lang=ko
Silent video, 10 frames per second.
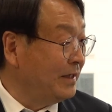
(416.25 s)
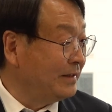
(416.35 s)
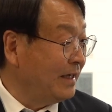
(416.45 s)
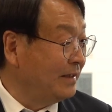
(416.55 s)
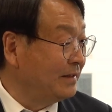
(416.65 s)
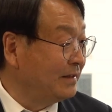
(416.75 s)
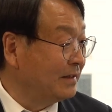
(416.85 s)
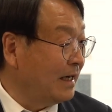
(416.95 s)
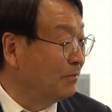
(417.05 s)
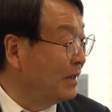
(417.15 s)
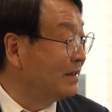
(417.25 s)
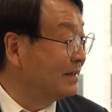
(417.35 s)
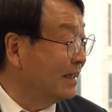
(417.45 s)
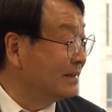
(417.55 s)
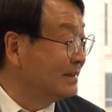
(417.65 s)
웨어 대한
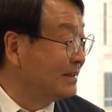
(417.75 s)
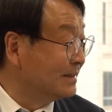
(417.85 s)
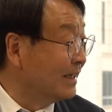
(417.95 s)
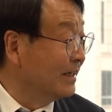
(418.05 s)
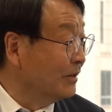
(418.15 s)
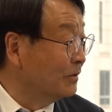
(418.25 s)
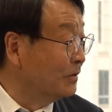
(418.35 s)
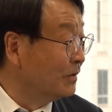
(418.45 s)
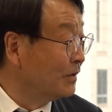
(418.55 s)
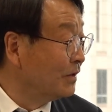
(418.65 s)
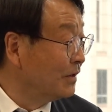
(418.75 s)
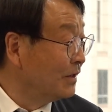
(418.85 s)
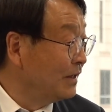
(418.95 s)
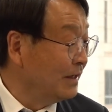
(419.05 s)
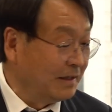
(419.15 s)
감각을 가지셨잖아요.
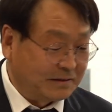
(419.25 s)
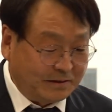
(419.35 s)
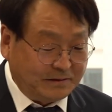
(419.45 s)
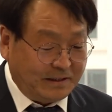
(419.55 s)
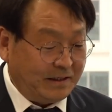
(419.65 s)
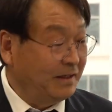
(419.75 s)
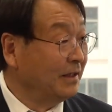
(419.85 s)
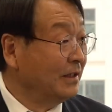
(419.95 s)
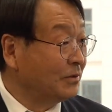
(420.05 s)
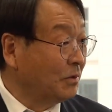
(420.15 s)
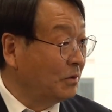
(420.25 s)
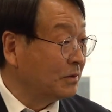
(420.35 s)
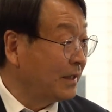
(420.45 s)
예, 그런데 또